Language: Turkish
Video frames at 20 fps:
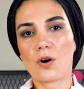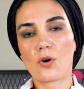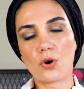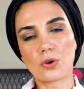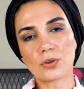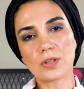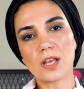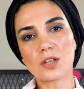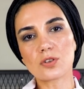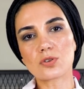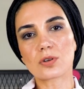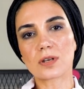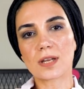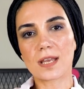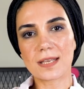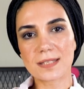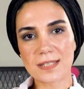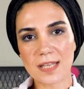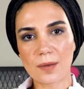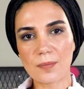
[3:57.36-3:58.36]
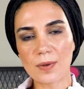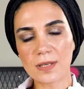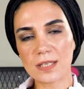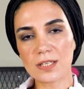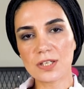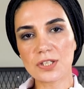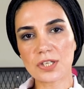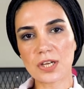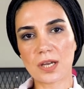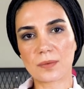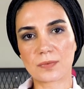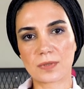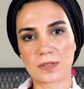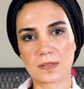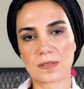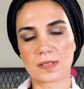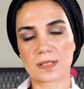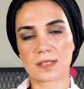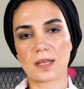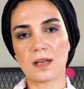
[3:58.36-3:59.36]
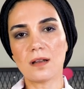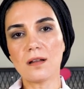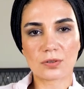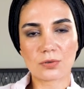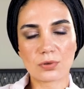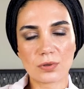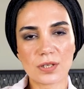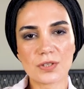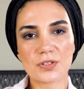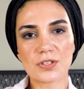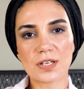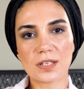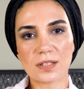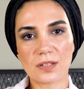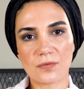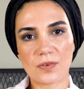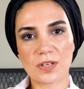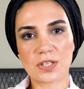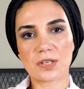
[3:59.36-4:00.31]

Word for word: Ondan sonra hesaba giriş yaptığınızda kullanıcı adı ve